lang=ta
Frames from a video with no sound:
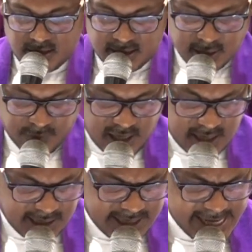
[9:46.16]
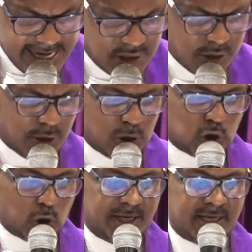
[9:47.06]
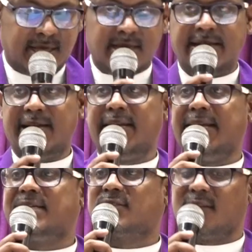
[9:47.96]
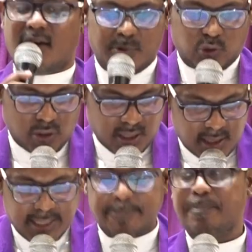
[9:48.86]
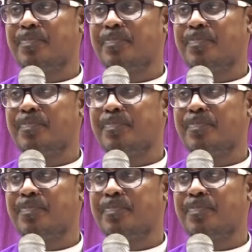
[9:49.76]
ஆண்டவராக இயேசு கிறிஸ்துவின் இடைநேற்ற நாமத்து நாளே